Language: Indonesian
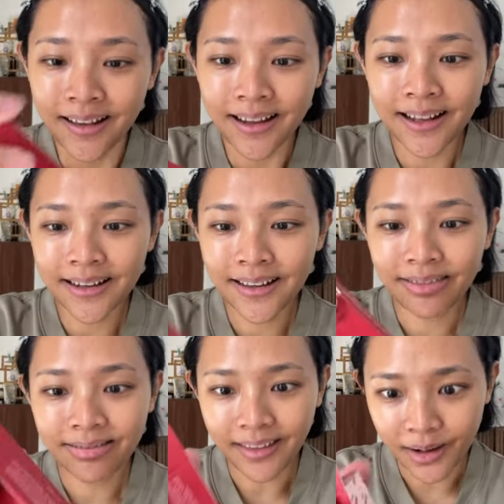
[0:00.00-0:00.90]
Kalian
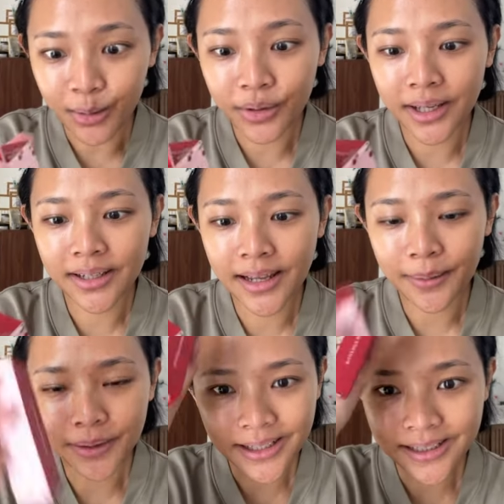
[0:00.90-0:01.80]
tahu ini
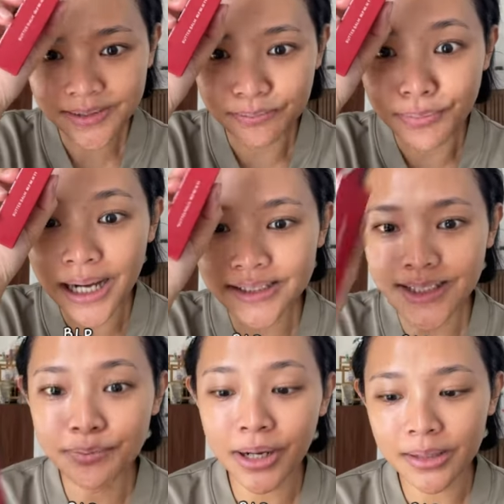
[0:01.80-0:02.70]
apa?
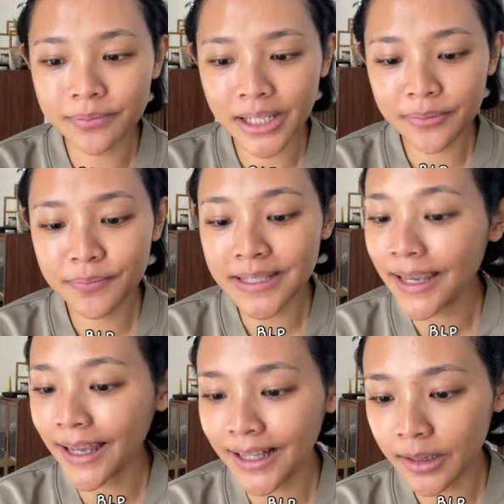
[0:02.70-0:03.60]
Butter balmnya
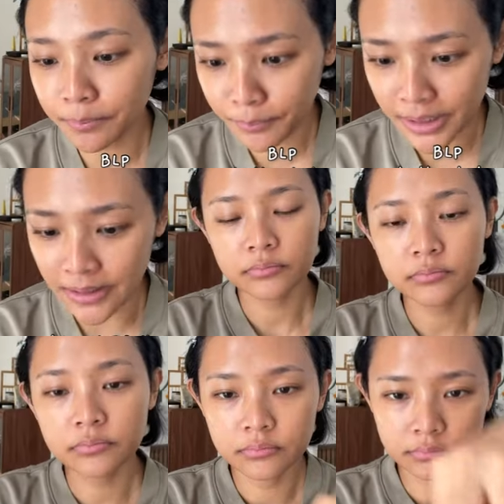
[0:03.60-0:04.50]
BLP. Baru
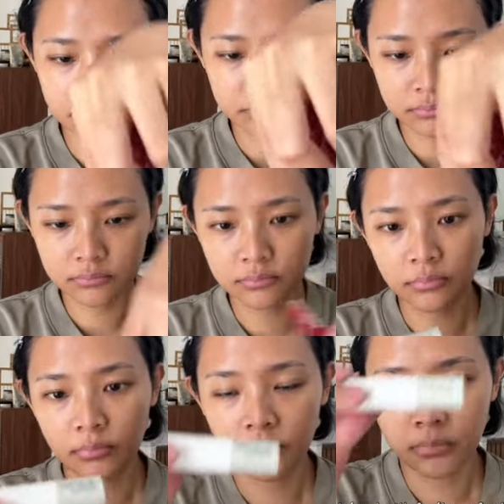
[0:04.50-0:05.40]
banget nyampe PR
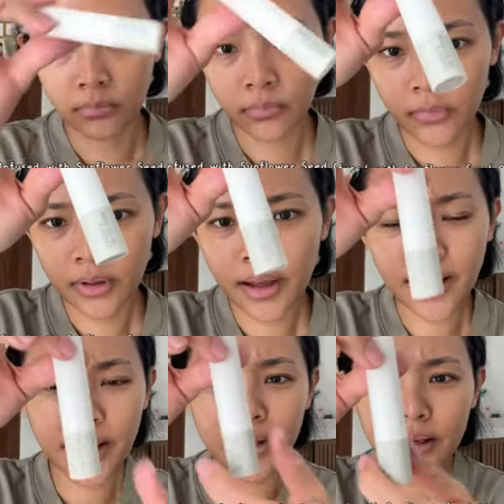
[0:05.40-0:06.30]
packaging langsung ku ah,
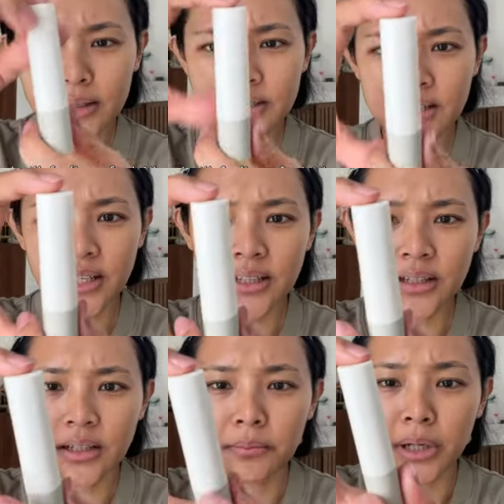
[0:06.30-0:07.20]
bongkar.
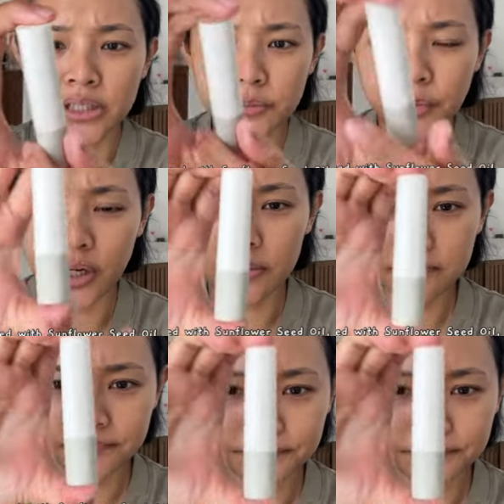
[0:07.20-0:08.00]
Kecil, butter balm.